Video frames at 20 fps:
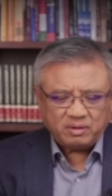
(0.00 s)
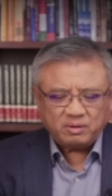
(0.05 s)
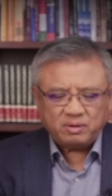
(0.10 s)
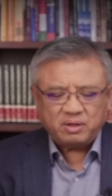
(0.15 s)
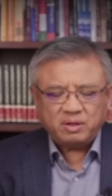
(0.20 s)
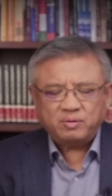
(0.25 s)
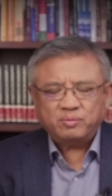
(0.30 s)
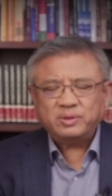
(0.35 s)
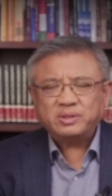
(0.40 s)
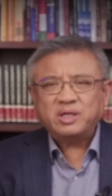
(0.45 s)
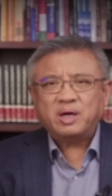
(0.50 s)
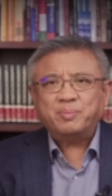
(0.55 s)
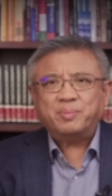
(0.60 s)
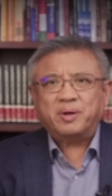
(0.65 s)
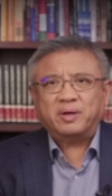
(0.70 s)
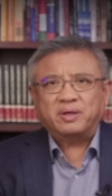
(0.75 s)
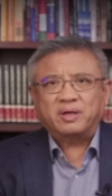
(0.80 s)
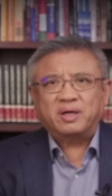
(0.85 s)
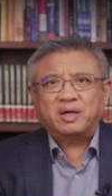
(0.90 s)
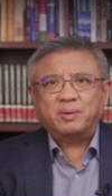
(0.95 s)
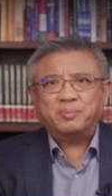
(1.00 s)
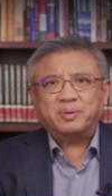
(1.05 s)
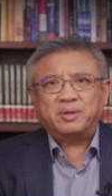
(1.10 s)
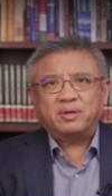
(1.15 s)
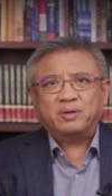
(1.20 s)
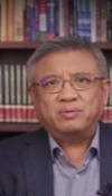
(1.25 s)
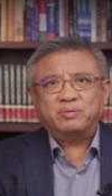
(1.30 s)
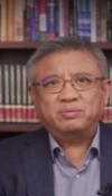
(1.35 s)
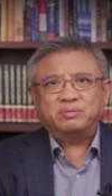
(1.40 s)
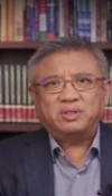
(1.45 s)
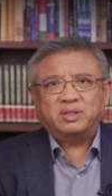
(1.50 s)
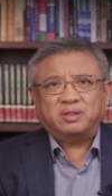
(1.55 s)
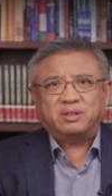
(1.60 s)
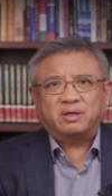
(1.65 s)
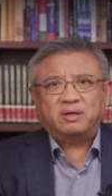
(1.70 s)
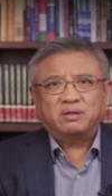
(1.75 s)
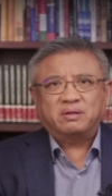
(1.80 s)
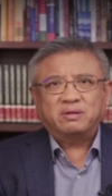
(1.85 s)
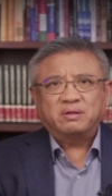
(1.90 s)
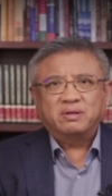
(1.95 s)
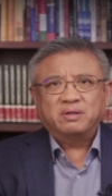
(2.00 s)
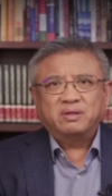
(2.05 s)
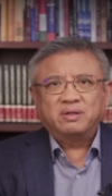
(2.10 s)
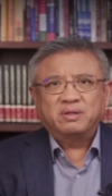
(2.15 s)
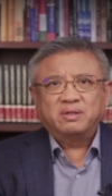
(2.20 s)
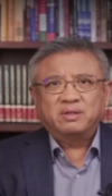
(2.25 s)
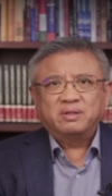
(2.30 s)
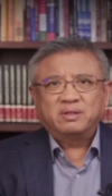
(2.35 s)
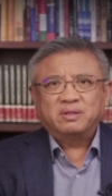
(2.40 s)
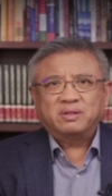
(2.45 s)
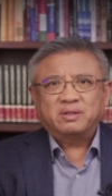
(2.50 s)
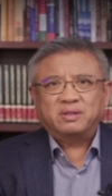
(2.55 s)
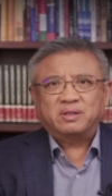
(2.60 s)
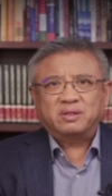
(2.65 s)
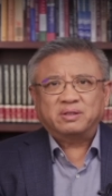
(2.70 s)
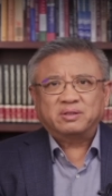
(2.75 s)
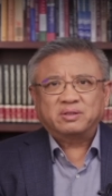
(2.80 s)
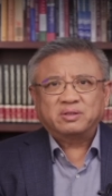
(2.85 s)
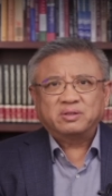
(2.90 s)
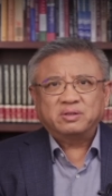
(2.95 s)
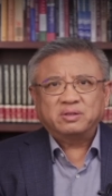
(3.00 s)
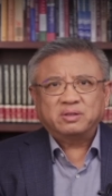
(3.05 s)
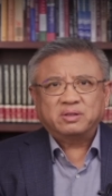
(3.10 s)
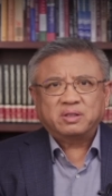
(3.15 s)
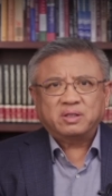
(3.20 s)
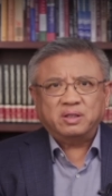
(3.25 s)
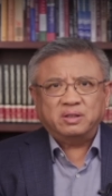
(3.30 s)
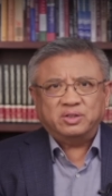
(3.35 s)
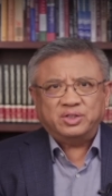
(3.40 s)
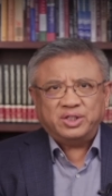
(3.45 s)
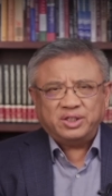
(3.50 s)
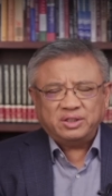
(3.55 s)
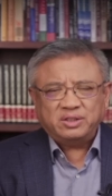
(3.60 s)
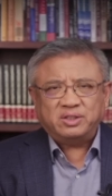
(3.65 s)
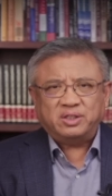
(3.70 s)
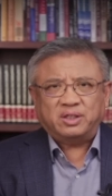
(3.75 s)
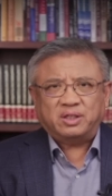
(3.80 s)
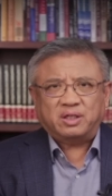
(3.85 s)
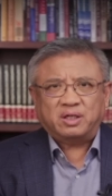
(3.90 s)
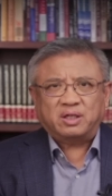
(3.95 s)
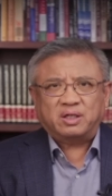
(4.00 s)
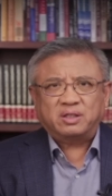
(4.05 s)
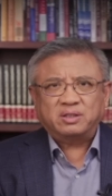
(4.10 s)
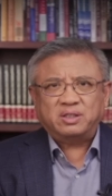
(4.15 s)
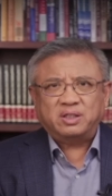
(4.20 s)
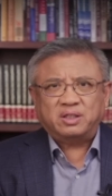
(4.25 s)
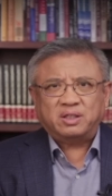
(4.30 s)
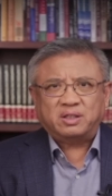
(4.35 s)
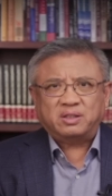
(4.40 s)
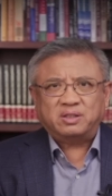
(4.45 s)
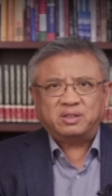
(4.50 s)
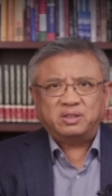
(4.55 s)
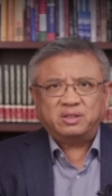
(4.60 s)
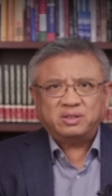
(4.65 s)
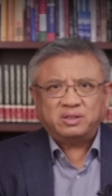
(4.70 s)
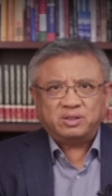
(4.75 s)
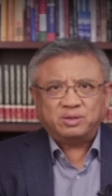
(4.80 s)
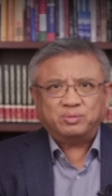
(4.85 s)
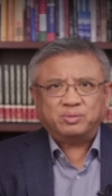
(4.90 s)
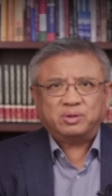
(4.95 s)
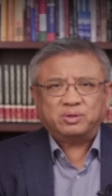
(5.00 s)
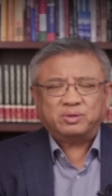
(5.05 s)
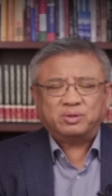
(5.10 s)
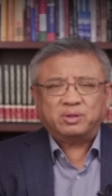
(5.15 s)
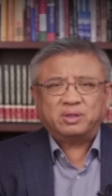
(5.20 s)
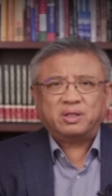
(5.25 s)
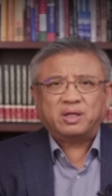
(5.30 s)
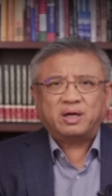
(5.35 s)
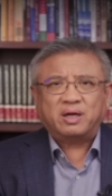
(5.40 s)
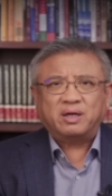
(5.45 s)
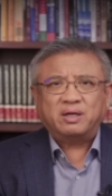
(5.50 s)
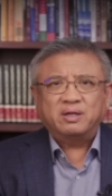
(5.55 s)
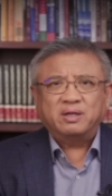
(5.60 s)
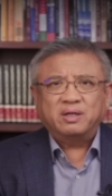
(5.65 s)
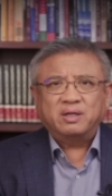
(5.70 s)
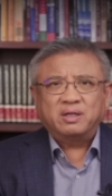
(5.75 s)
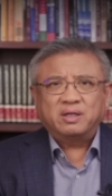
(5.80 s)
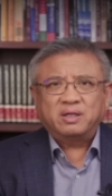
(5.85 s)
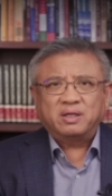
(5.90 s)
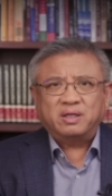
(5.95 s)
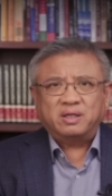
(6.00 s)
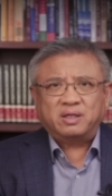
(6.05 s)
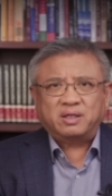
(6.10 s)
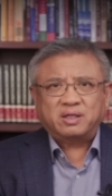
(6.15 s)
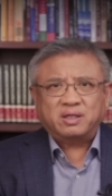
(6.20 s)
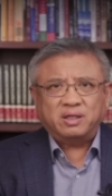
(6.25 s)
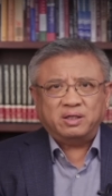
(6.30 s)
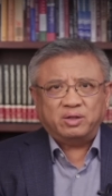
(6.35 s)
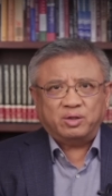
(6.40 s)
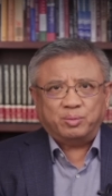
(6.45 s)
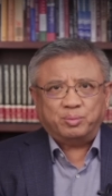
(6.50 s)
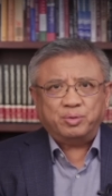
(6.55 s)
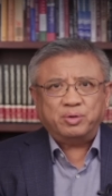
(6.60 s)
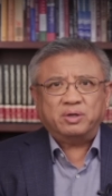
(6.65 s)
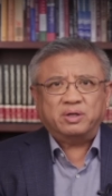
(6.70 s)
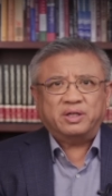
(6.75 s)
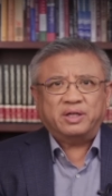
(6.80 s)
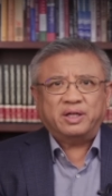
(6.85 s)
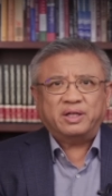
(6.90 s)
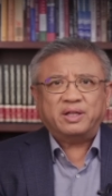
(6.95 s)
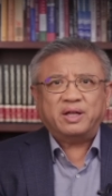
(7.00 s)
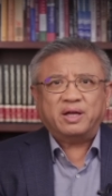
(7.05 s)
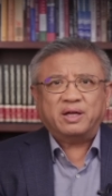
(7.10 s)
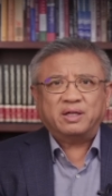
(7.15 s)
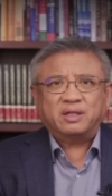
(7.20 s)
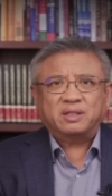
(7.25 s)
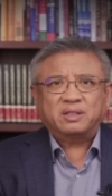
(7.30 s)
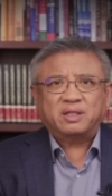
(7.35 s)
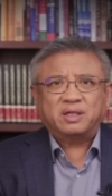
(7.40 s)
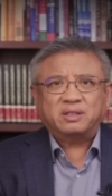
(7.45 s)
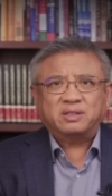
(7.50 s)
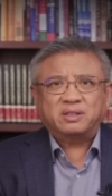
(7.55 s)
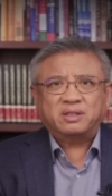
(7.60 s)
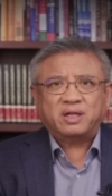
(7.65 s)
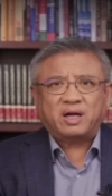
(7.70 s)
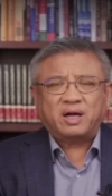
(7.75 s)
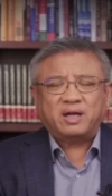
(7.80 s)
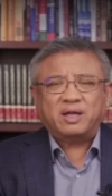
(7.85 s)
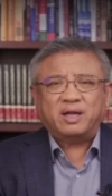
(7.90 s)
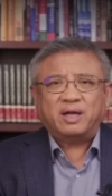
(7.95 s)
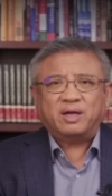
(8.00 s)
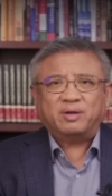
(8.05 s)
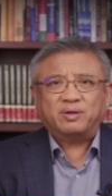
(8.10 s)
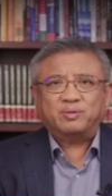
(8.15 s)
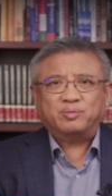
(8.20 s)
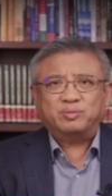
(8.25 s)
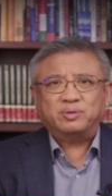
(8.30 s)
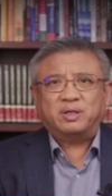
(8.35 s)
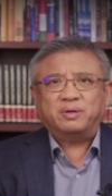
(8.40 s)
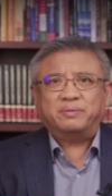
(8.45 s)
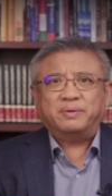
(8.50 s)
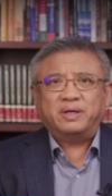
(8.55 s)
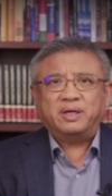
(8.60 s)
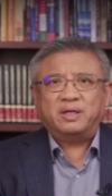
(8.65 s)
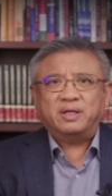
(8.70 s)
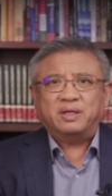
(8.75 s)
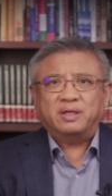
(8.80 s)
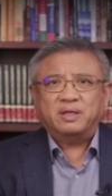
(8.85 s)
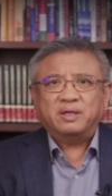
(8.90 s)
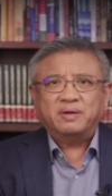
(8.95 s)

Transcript: 呃，温家宝应该比胡锦涛，呃，更清醒，而且呢，其实我觉得他，呃，更有魄力一点，但是他也无能为力。